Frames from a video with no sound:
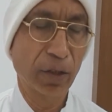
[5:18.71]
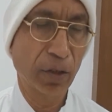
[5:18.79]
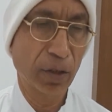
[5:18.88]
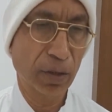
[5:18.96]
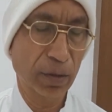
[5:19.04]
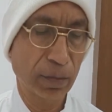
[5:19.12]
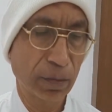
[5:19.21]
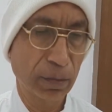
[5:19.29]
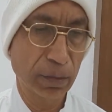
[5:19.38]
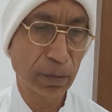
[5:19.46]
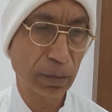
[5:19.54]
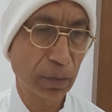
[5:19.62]
और
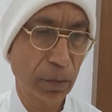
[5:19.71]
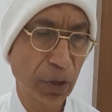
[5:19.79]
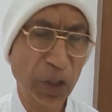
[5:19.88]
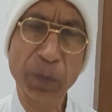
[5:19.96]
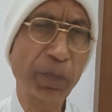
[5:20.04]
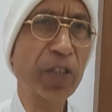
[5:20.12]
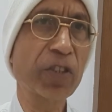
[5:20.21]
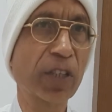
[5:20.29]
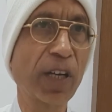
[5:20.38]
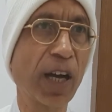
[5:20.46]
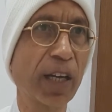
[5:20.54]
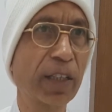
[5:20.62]
स्पष्ट
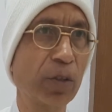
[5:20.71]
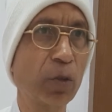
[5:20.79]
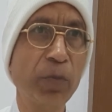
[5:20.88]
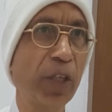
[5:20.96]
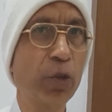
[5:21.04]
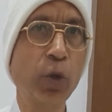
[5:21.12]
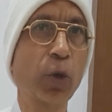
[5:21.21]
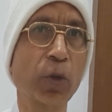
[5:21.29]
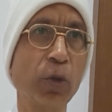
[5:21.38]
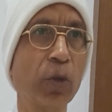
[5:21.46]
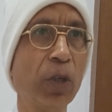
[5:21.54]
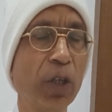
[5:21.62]
कहा कि तुम ये छोड़
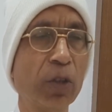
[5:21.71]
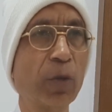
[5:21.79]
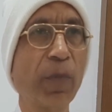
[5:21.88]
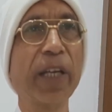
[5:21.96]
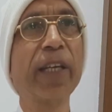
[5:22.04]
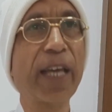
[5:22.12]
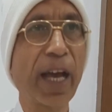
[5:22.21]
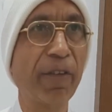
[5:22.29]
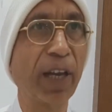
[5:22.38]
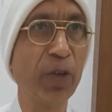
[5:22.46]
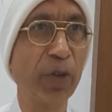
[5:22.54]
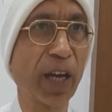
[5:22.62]
दो तुम्हारी क्या
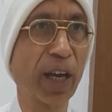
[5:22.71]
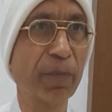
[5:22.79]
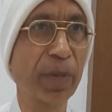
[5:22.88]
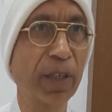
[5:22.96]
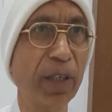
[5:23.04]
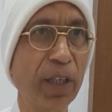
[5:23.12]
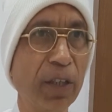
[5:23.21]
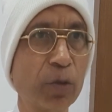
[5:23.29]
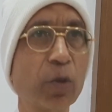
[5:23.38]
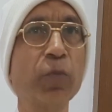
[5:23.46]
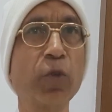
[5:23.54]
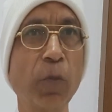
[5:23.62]
वैल्यू यहाँ पे
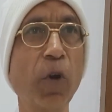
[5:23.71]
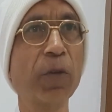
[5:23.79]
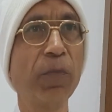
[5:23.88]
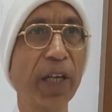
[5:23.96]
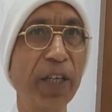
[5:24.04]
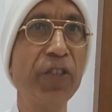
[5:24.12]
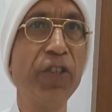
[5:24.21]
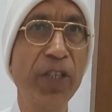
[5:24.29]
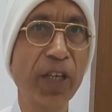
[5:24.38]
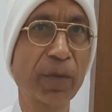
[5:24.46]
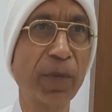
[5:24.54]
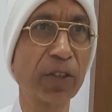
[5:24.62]
तुम तो बहुत बड़े
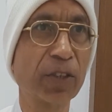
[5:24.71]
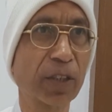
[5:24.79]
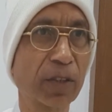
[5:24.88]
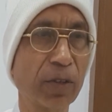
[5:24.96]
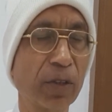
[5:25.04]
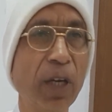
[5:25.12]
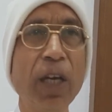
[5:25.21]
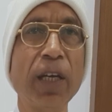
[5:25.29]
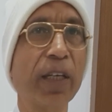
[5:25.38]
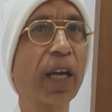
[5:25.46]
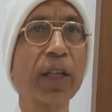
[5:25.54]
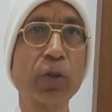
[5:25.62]
इंजीनियर बन सकते हो
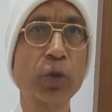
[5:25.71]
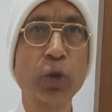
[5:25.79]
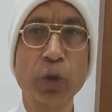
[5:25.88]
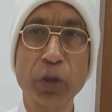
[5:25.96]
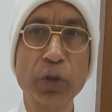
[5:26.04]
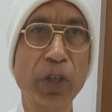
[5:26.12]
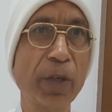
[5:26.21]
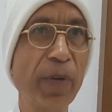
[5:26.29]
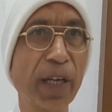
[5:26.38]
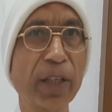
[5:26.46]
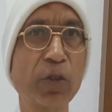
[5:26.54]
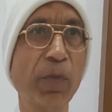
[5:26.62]
यहाँ तो छोटी छोटी
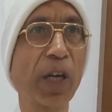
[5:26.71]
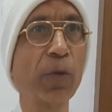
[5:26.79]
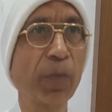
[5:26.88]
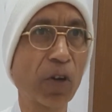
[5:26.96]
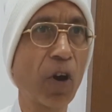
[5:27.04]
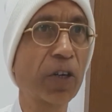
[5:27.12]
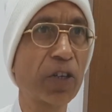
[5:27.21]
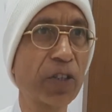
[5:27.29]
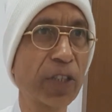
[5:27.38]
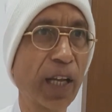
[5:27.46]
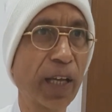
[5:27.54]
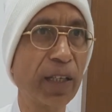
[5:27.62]
बहनें तुम्हारे ऊपर ऑर्डर
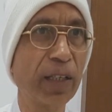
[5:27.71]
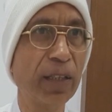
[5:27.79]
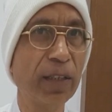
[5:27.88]
चला रही